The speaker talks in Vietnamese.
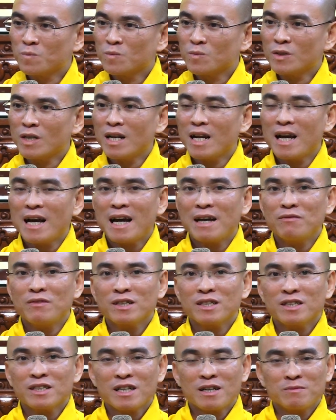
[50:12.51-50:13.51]
Thế là hai vợ
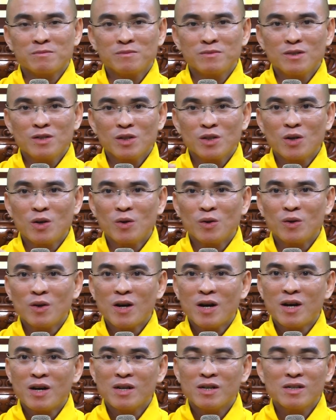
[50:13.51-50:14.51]
chồng ngồi
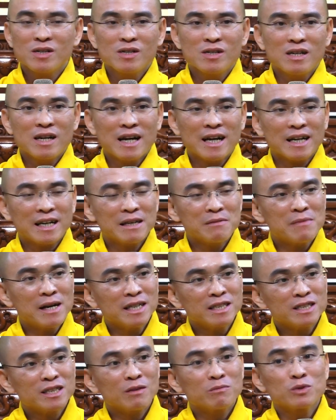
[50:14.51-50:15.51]
đó ăn cái
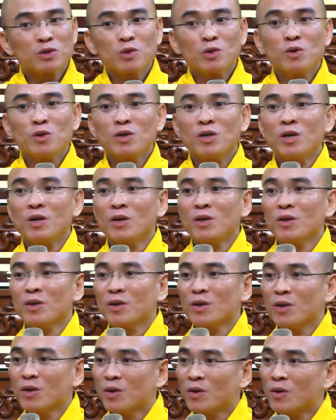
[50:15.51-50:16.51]
bánh xong xuôi rồi
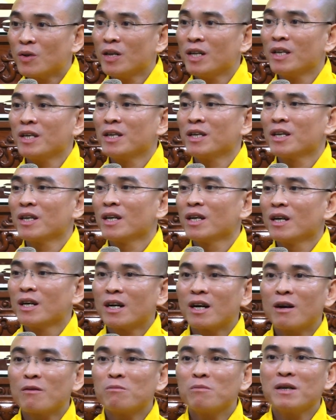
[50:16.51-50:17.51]
đi,
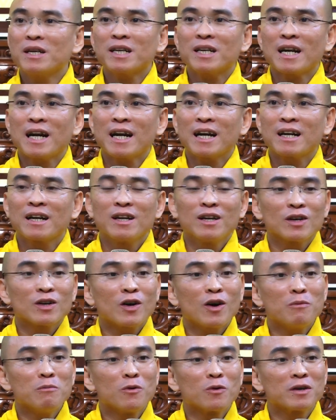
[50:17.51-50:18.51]
không biết rằng
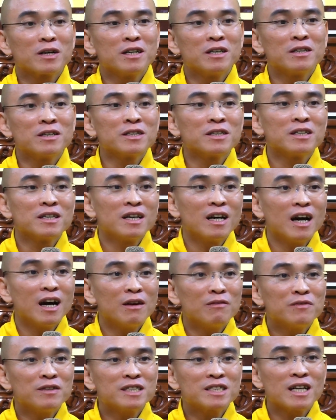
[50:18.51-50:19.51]
có một người ở
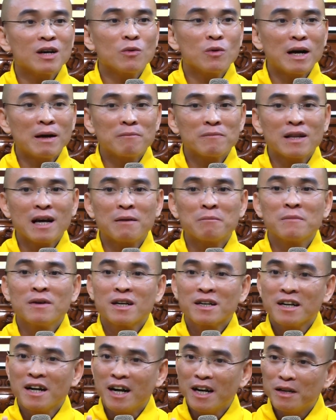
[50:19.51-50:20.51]
phía sau âm thầm
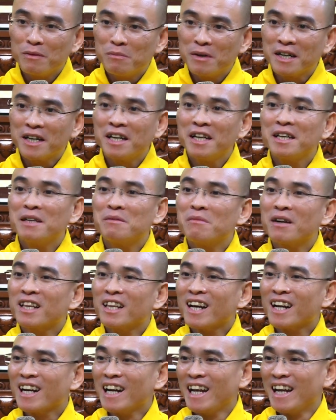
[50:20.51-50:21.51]
đợi mình đi mới
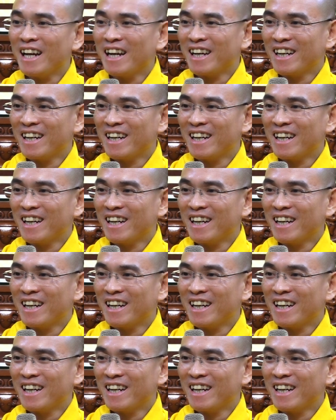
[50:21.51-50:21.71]
tắt đèn.